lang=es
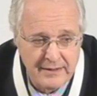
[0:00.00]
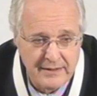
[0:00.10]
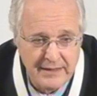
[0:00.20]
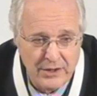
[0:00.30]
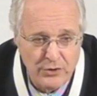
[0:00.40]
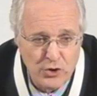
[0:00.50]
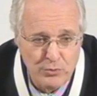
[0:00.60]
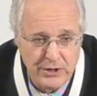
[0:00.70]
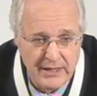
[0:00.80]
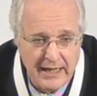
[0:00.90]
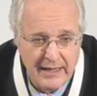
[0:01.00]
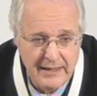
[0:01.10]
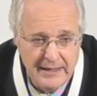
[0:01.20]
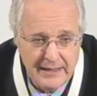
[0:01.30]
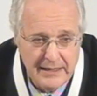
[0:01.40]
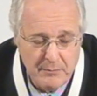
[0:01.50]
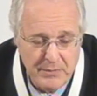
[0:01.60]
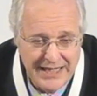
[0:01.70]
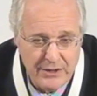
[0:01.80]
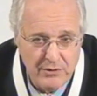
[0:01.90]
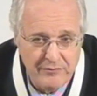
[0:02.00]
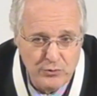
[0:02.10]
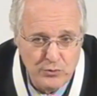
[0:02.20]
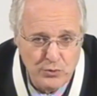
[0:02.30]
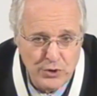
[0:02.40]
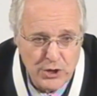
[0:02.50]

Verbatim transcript: Gerardo de cómo está mirando el futuro